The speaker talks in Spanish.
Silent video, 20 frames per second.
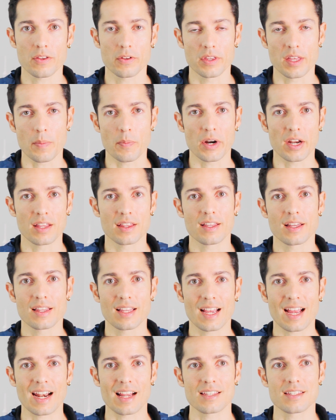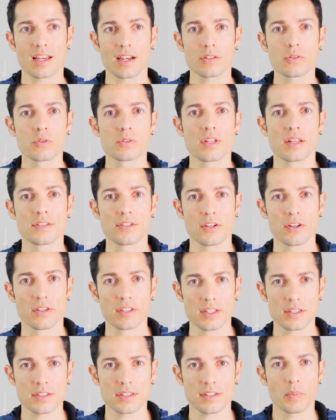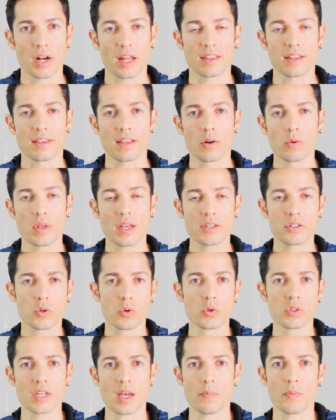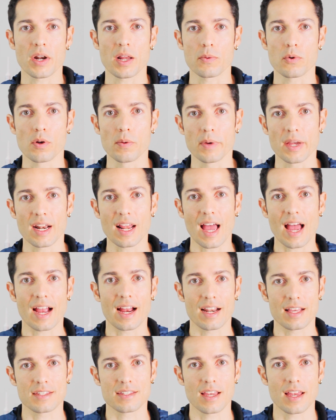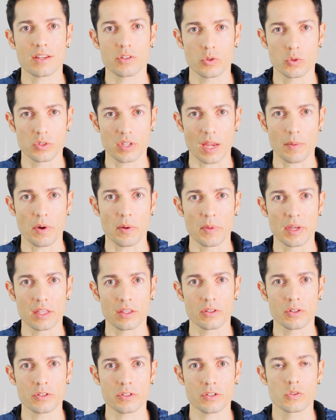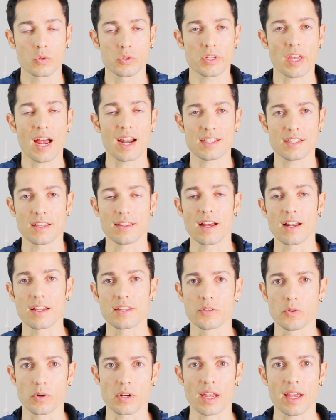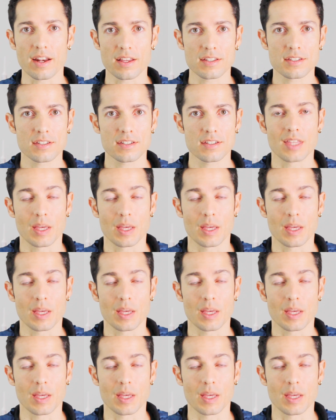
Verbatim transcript: donde aparentan crecer sus tensiones para tener una excusa para volver a crecer sus armamentos, sus arsenales nucleares,